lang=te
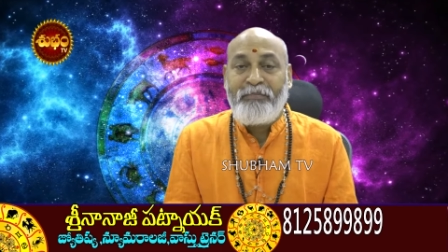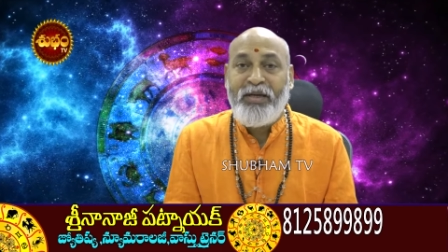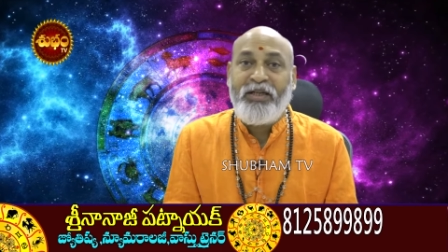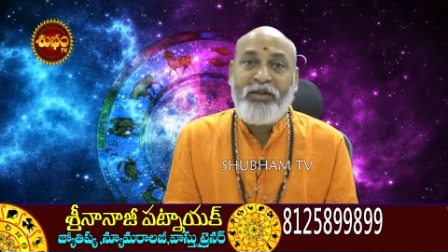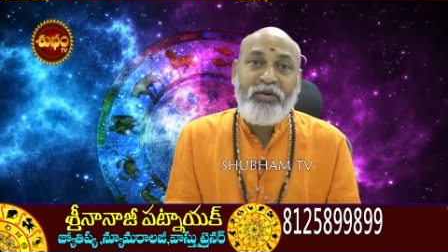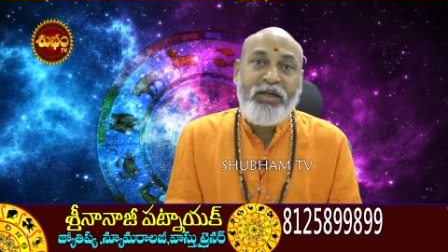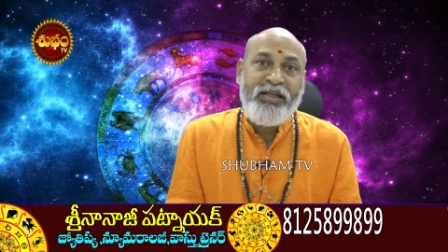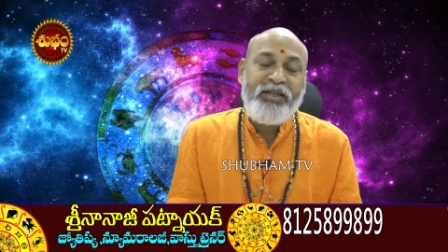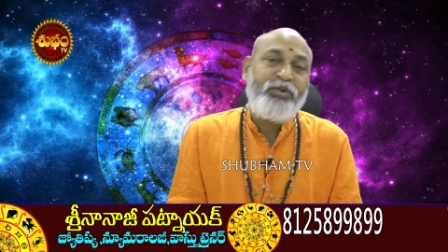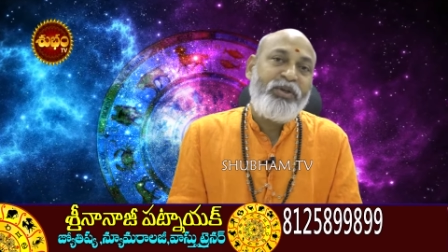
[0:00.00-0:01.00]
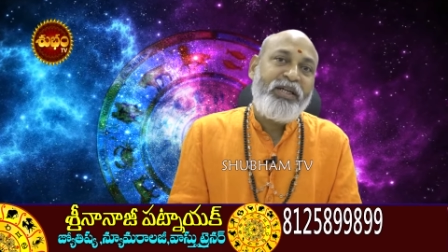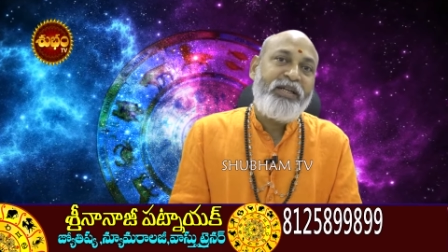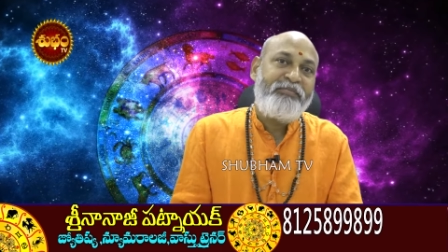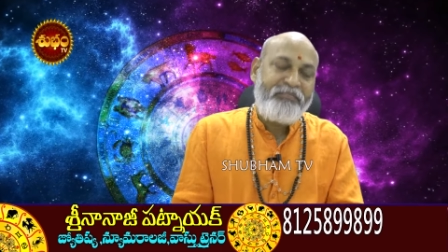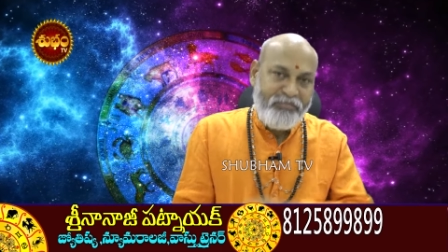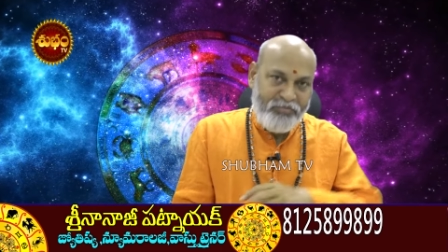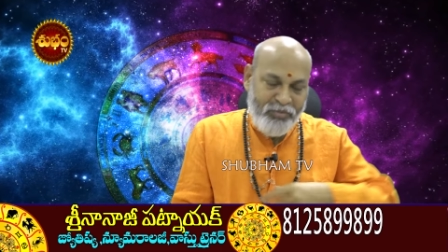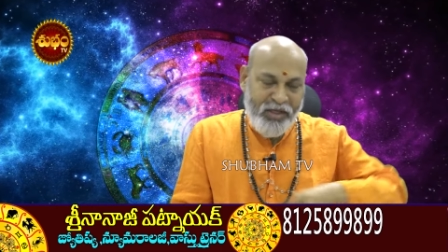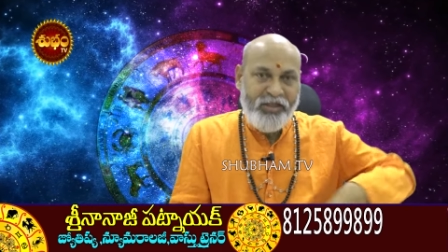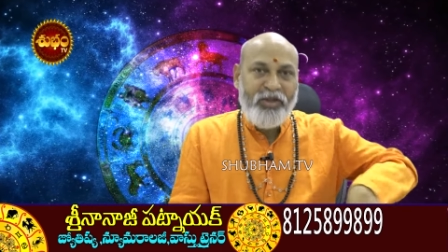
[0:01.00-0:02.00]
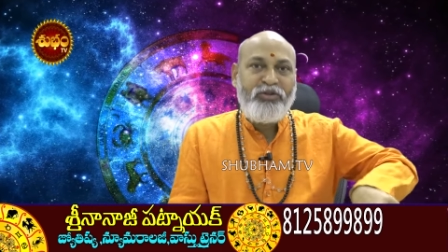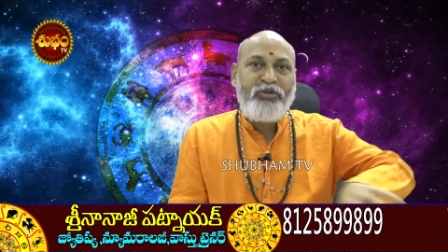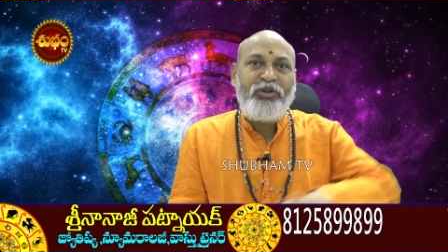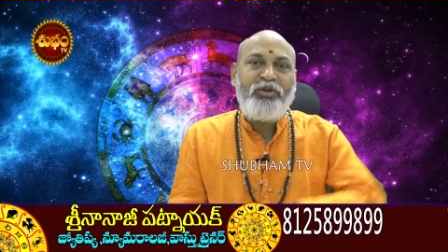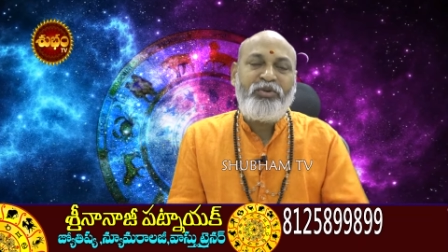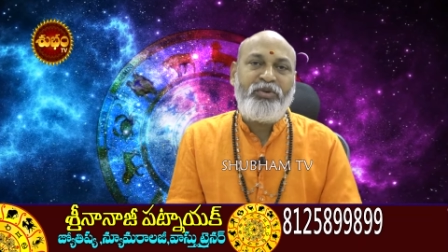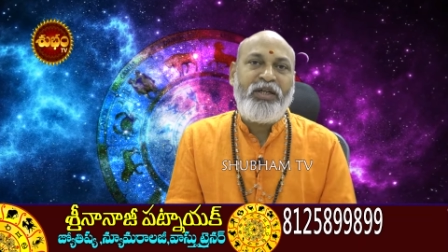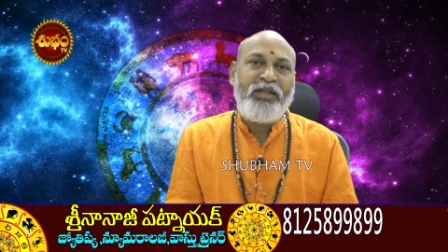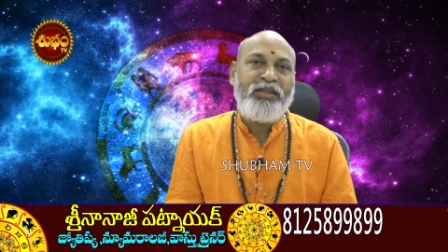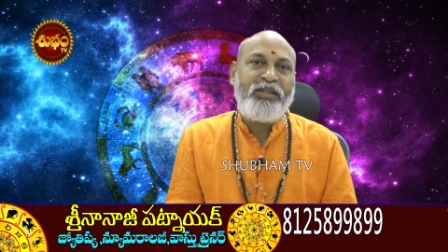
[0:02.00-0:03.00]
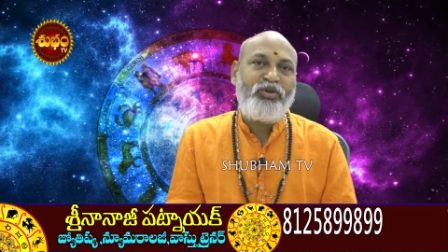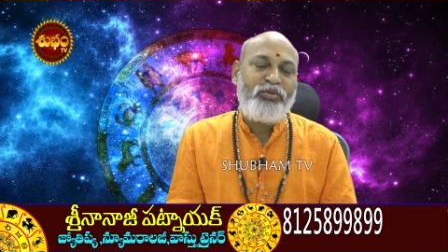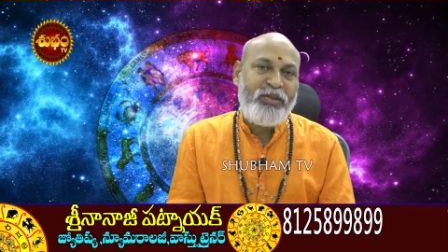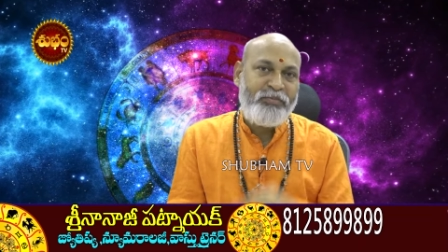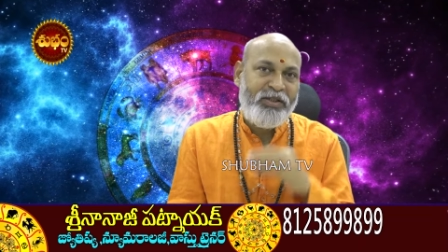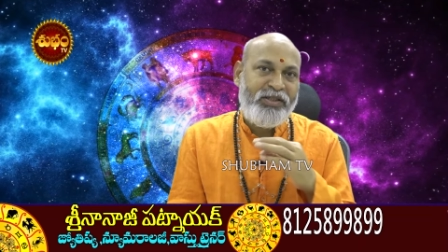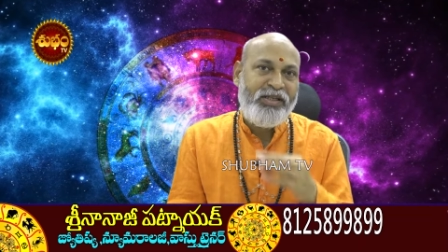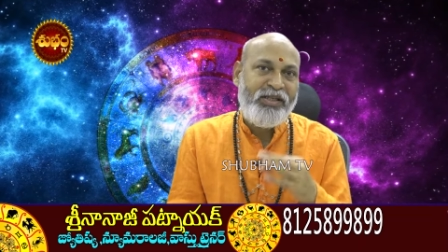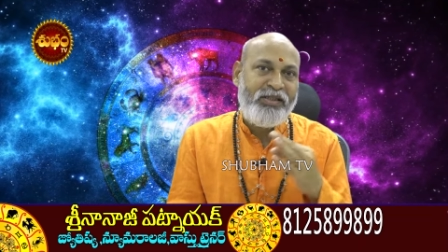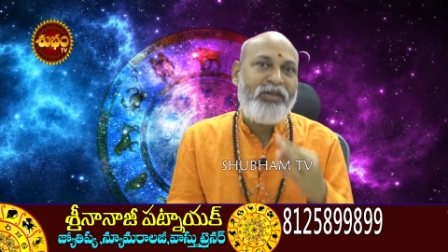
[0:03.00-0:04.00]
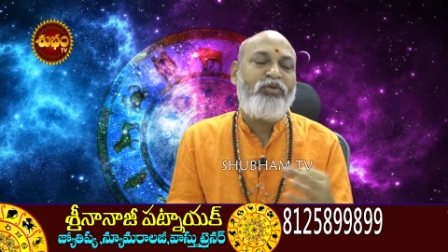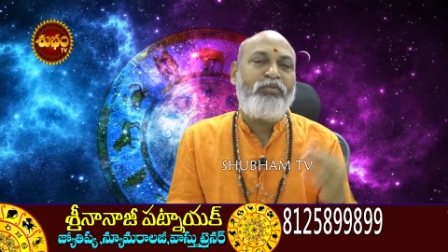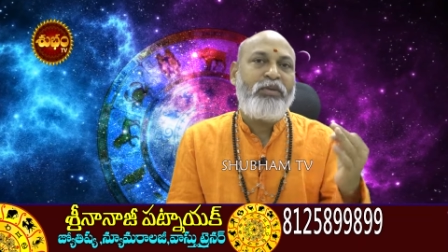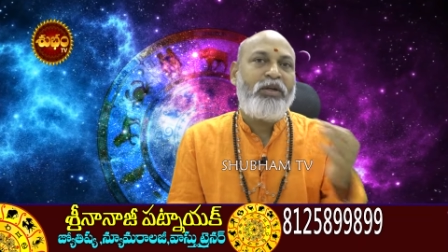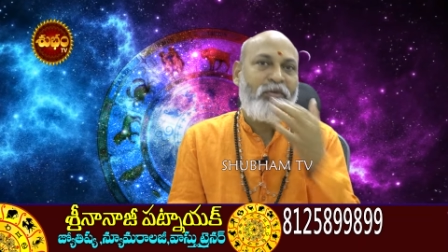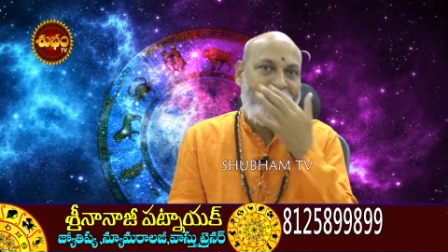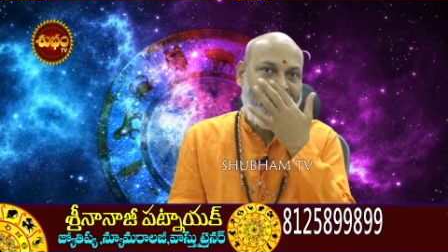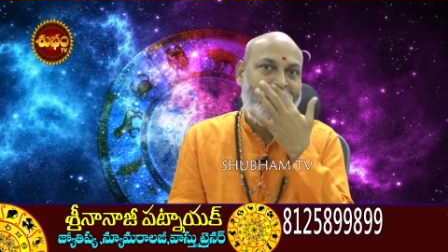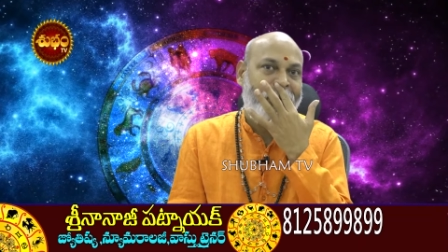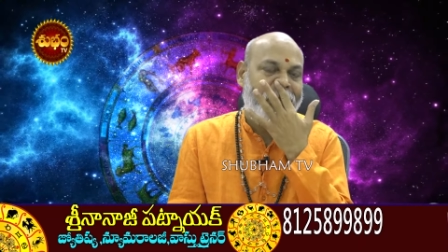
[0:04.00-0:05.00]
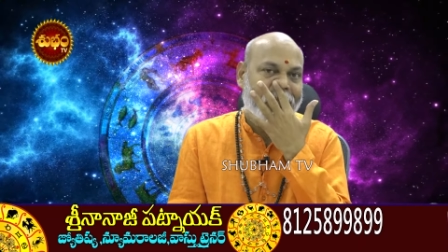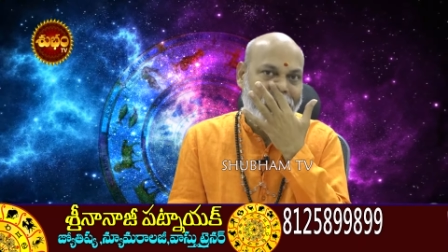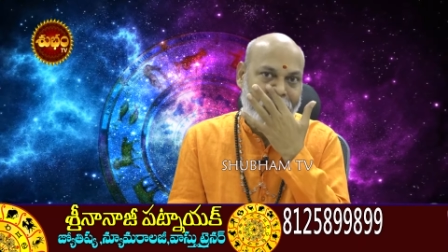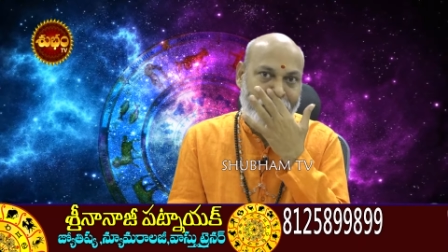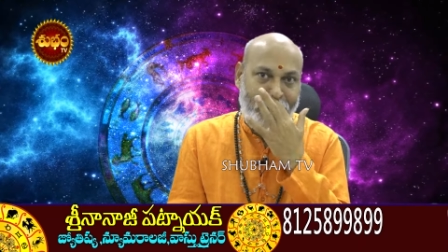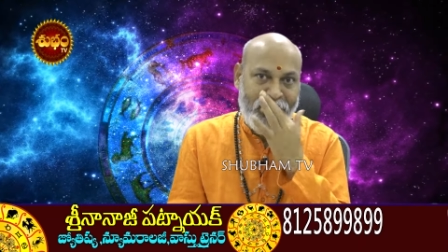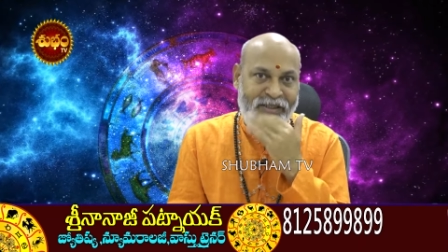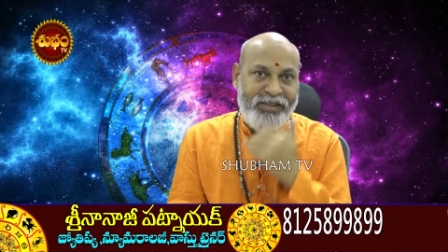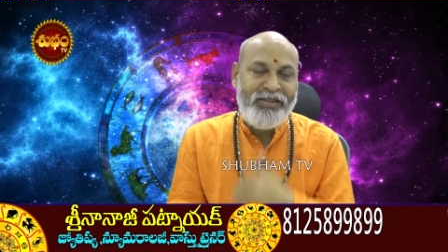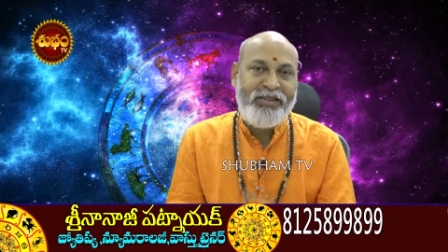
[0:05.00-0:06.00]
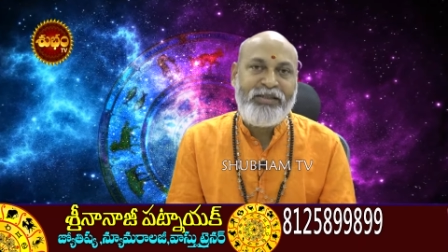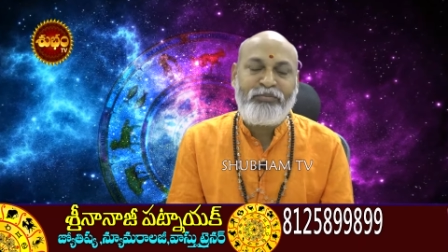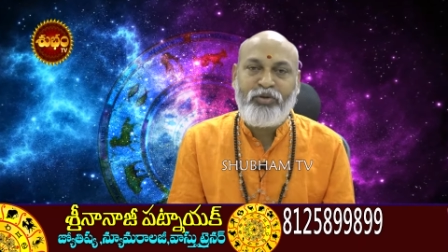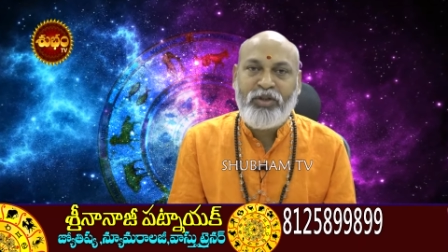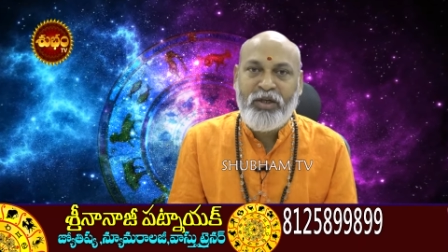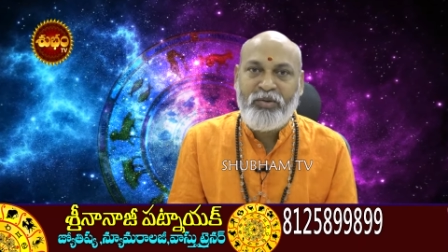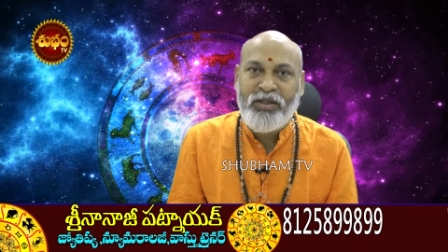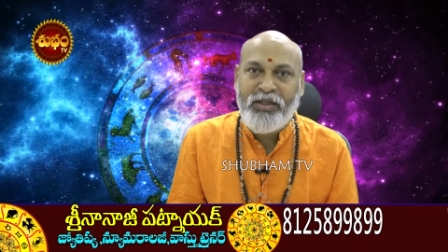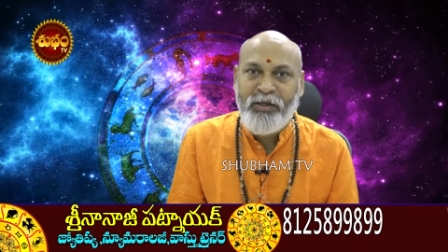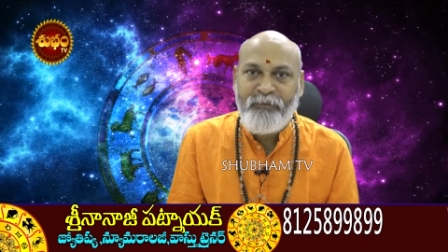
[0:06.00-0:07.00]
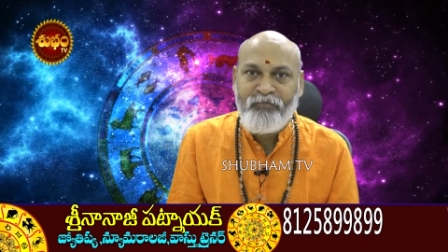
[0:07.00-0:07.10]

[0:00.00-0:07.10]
మీనంలో అంటే ఎందుకంటే అన్ని రాసులు తిరుగుతుంటాడు కదా ఎందుకు మీరు ప్రత్యేకంగా కుమ్మంలో మీనంలో దాని గురించి ప్రత్యేకంగా చెప్తున్నారు అంటే